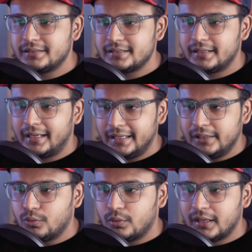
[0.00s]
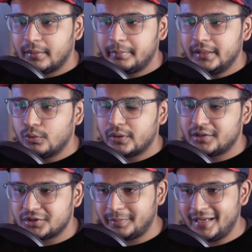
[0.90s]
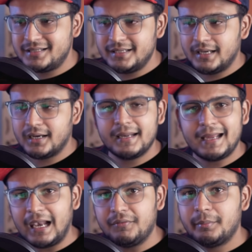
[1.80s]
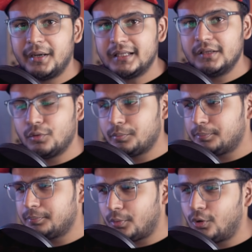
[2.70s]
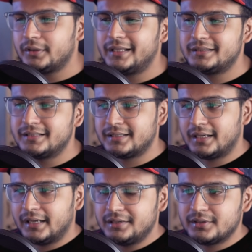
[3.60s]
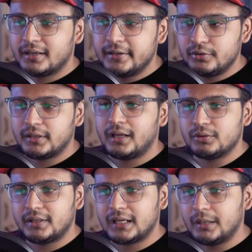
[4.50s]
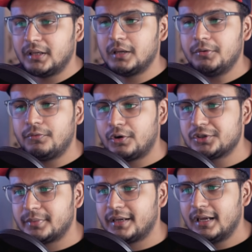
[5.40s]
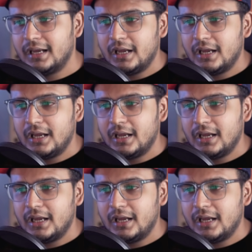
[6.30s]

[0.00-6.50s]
जैसे ई e हो गया बी हो गया जो स्पेसिंग है हर एक अल्फ़ाबेट की वो बहुत ही अच्छे से अरेंज है नहीं तो क्या होता है कभी कभी फॉन्ट्स में